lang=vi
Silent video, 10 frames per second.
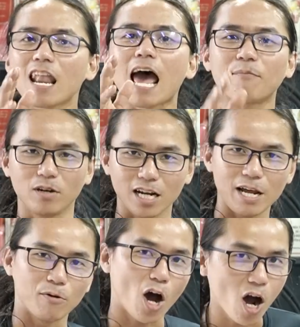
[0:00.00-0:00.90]
làm được cái
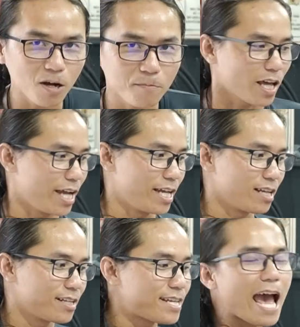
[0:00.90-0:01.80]
điều đó
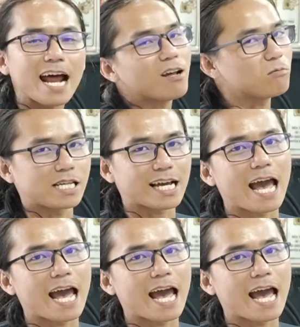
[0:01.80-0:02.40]
thì giá nó cũng sẽ